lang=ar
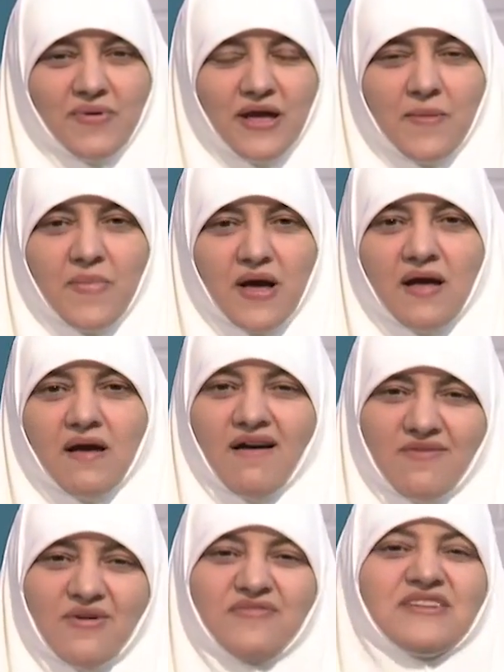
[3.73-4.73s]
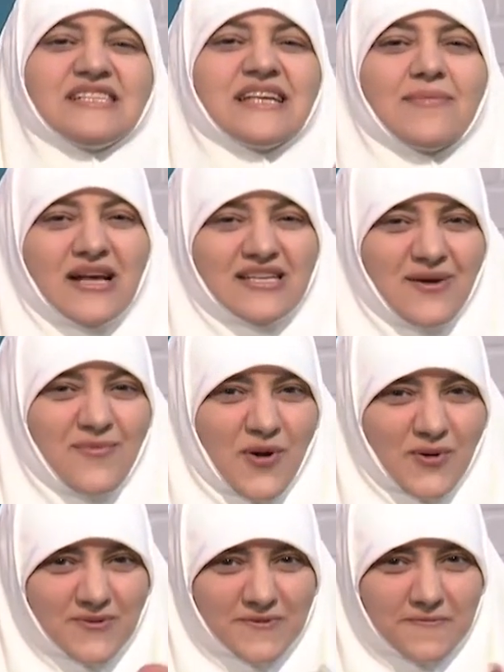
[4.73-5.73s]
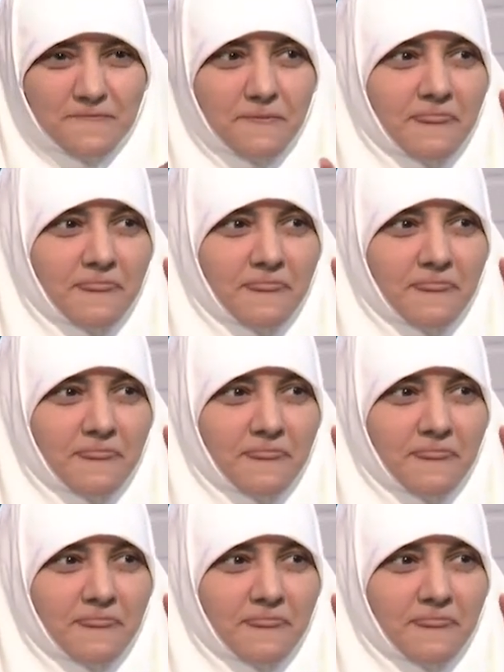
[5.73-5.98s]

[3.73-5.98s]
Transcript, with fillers: بيحبها اه ما في سبع ثمرات